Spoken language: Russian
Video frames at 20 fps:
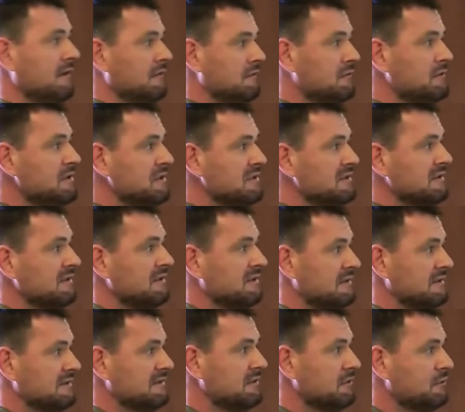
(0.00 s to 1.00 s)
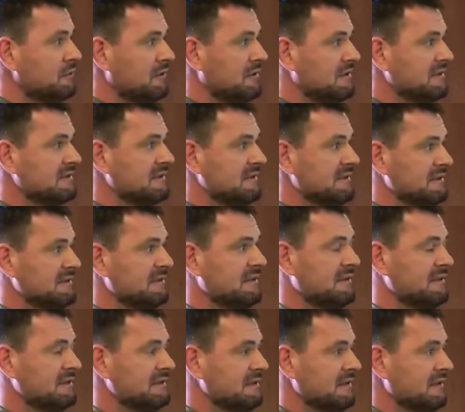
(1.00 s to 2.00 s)
внешние ситуации,
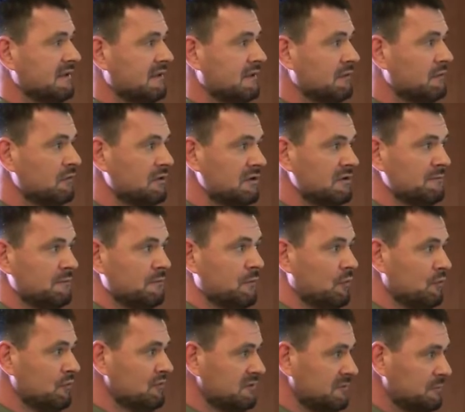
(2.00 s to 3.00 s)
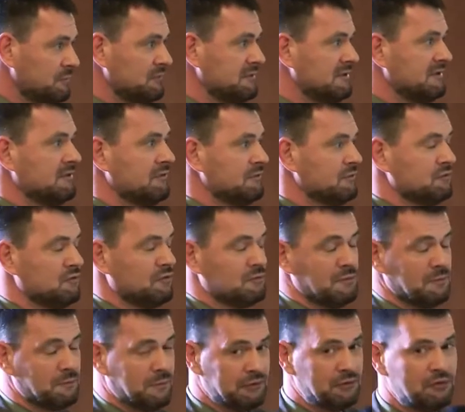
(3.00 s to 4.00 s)
стрессоры, которые могут запустить то, что
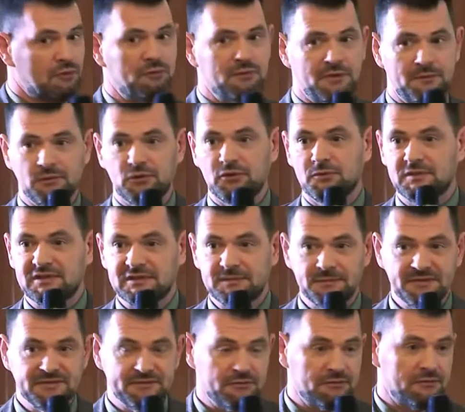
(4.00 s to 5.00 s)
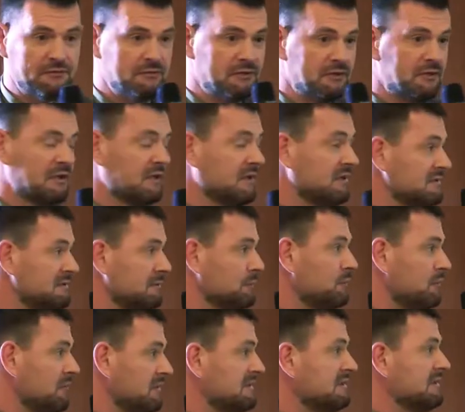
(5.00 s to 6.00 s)
мы подробно потом расписываем в виде
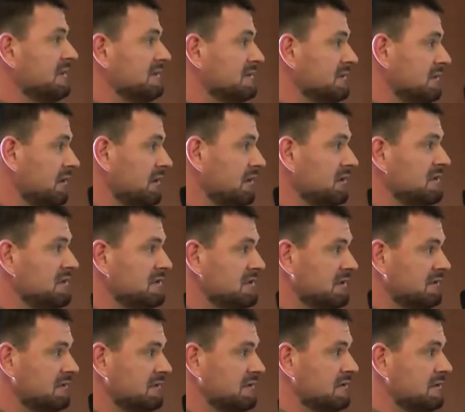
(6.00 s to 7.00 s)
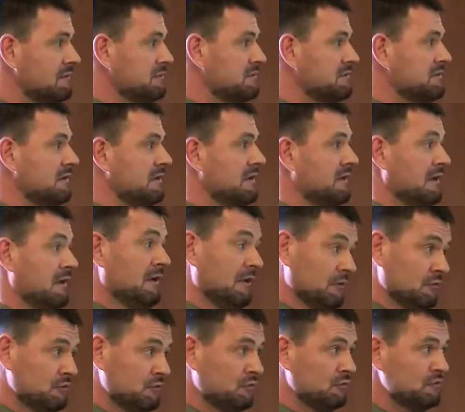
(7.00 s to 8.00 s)
концептуализации клинического случая,
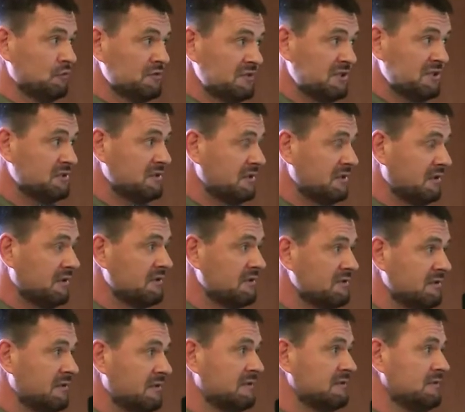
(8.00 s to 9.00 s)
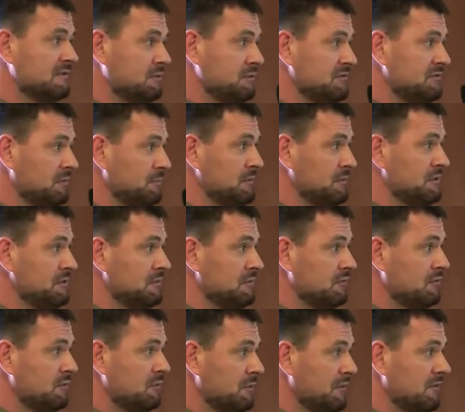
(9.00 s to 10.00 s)
то, что уже считается расстройством
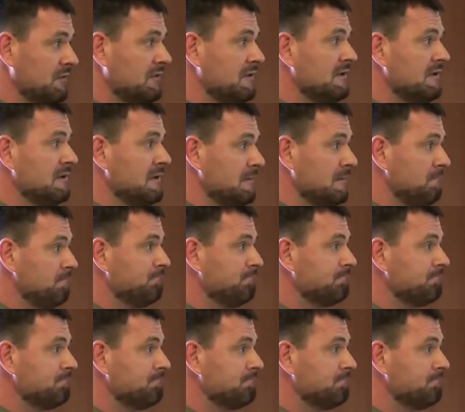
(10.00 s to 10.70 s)
пищевого поведения.